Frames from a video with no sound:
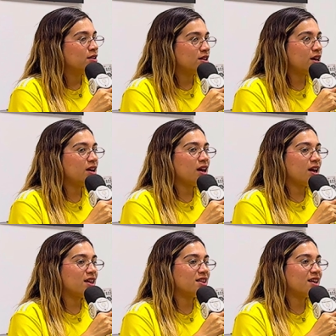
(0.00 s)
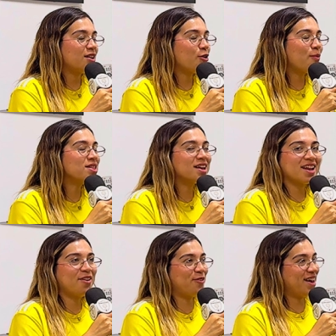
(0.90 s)
Sí, este, yo pensé que
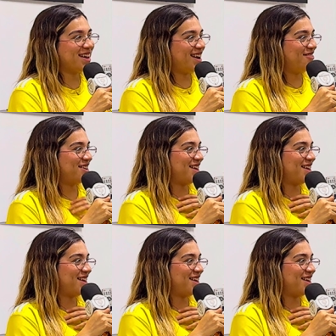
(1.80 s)
era fake, la verdad.